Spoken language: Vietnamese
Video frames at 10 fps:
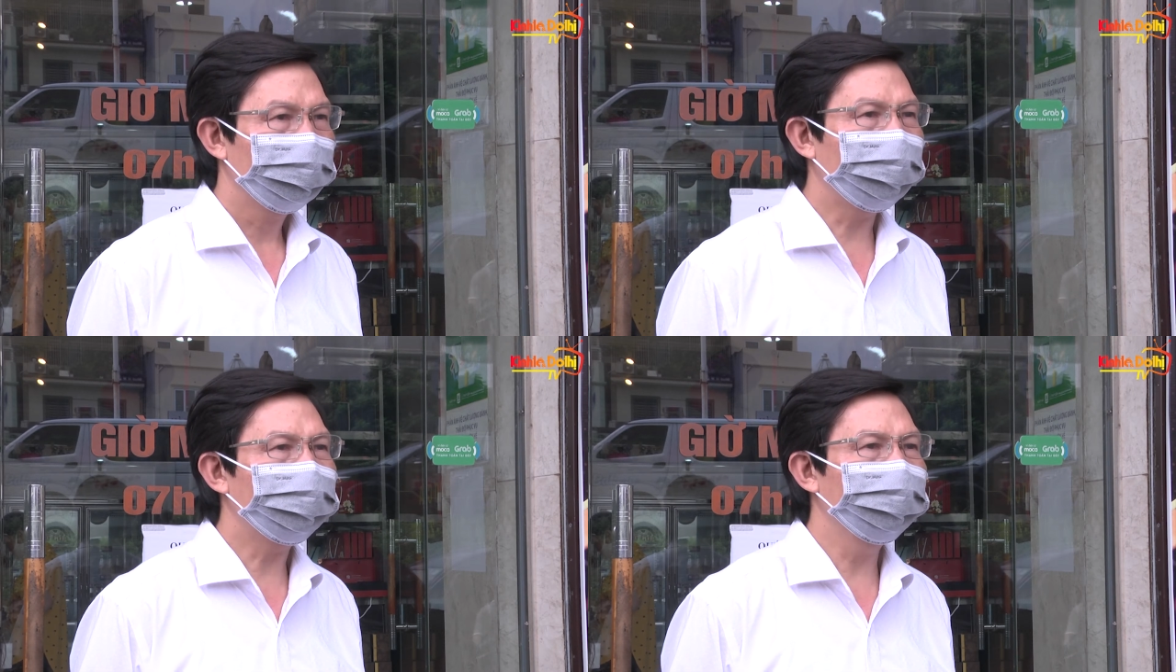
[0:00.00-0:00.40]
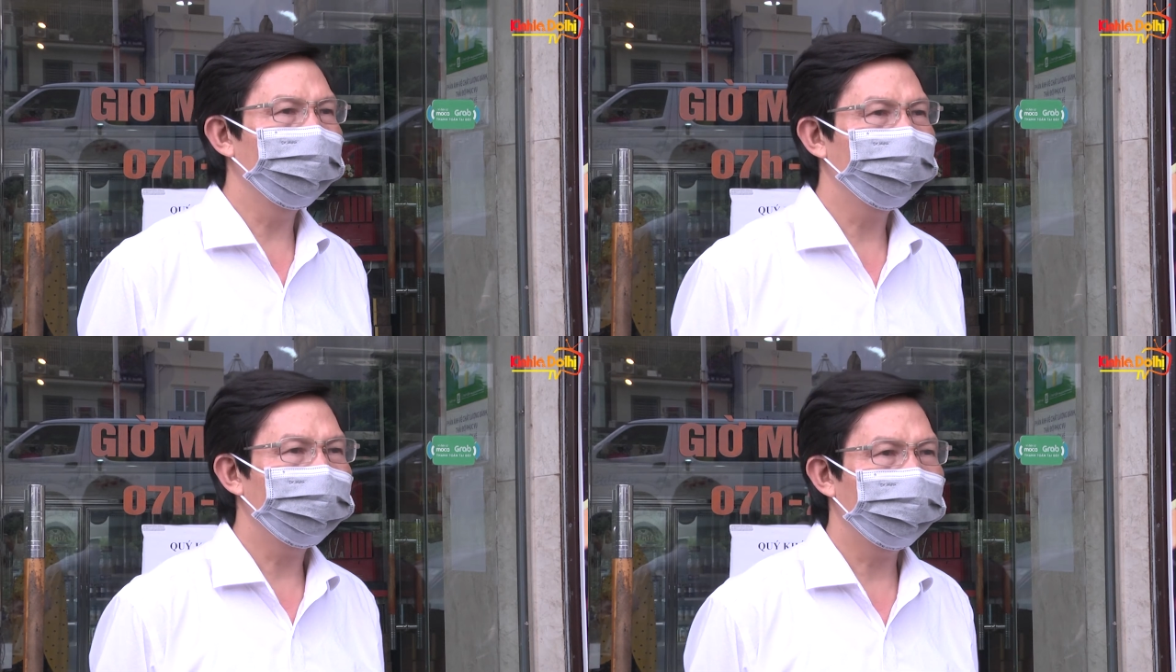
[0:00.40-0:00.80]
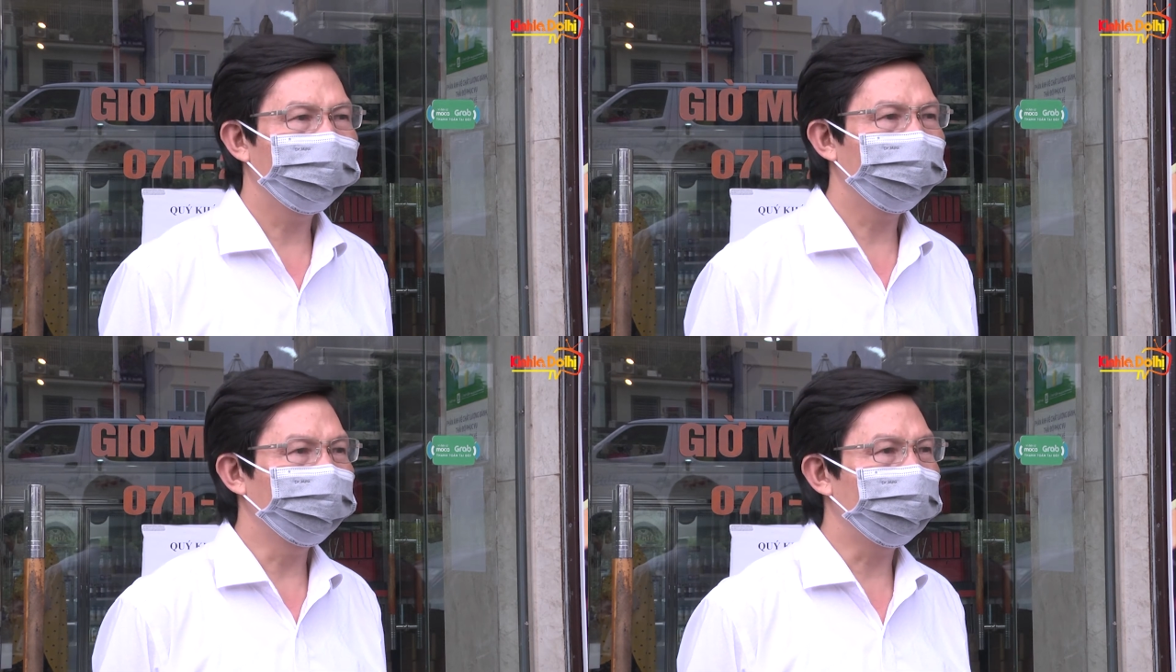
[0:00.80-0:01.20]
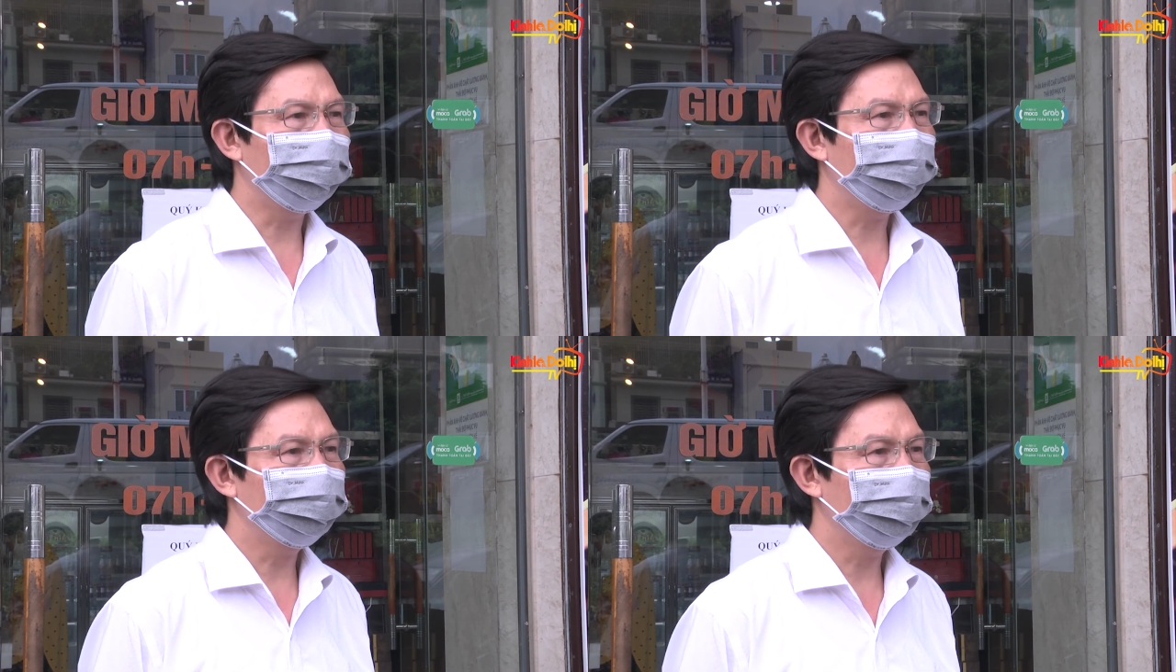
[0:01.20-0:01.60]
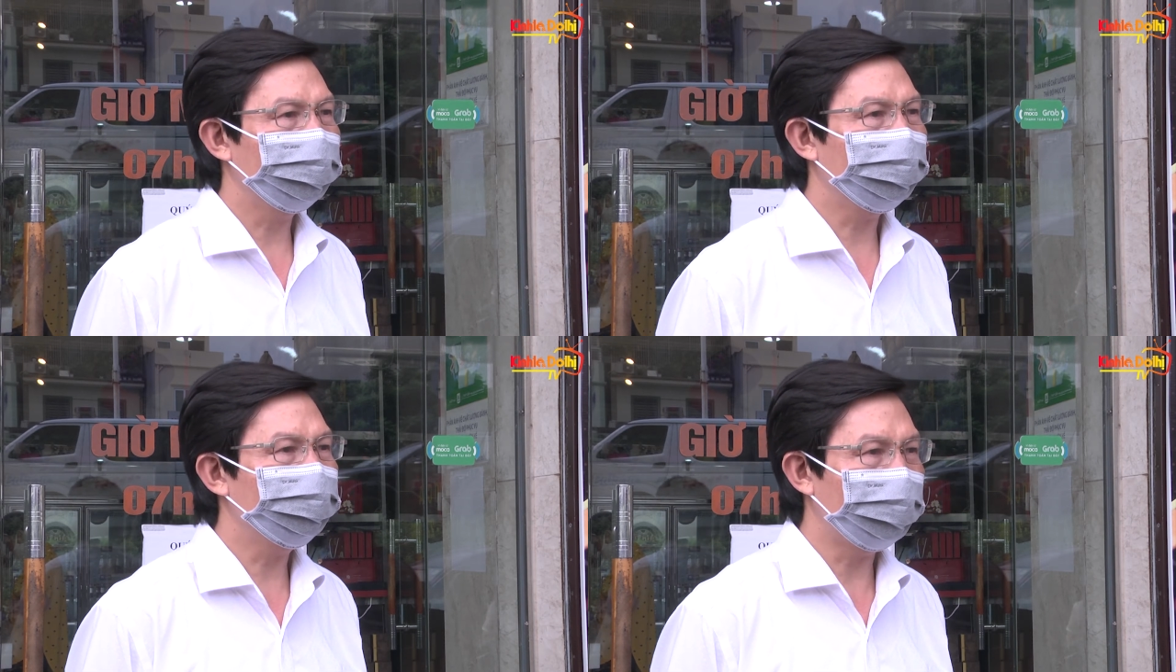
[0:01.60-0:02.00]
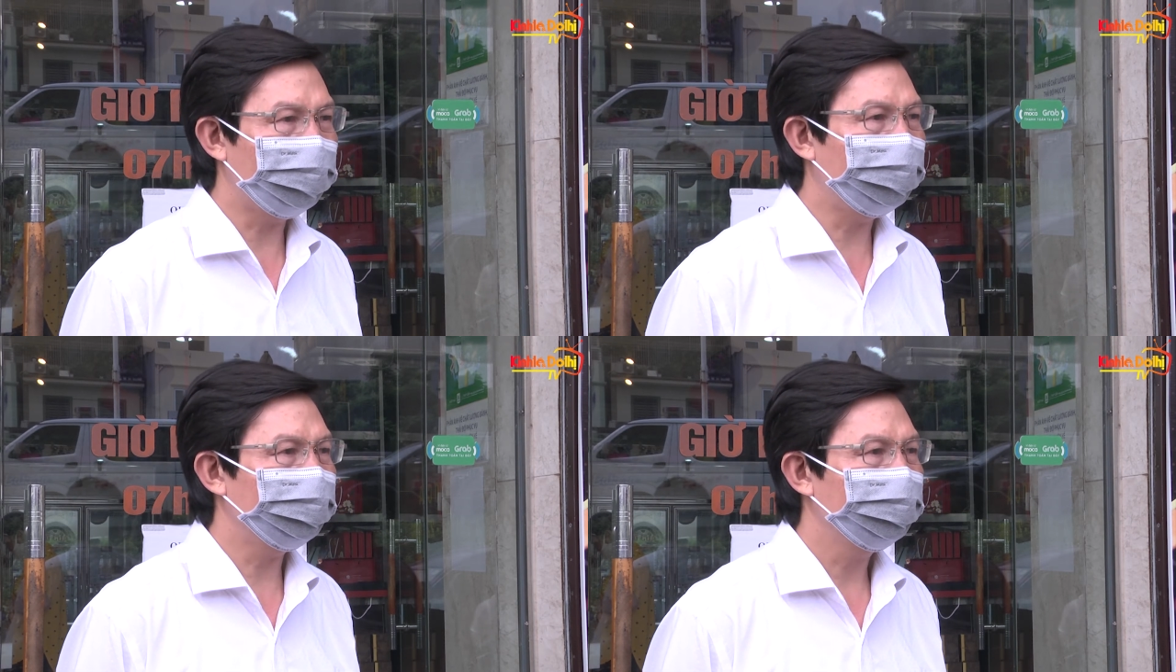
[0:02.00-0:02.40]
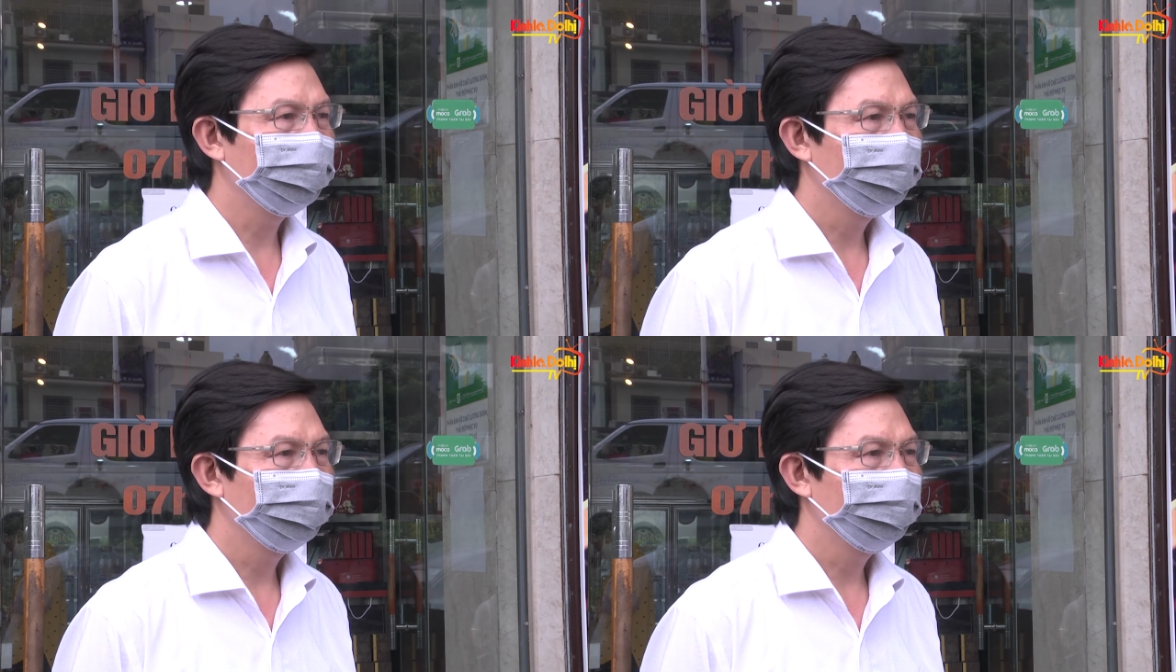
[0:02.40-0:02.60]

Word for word: tăng cường vấn đề kiểm tra về các cái mặt hàng